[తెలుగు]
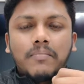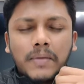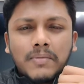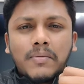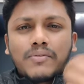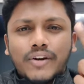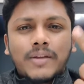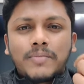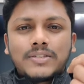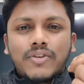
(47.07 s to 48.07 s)
మినిమం ట్వంటీ
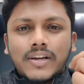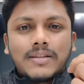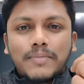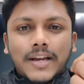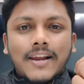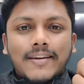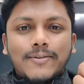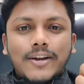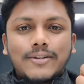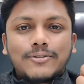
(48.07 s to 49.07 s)
మినిట్స్ వరకు అయితే మీరు అలానే
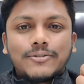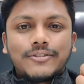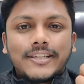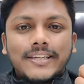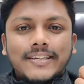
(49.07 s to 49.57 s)
ఉండాల్సి ఉంటుంది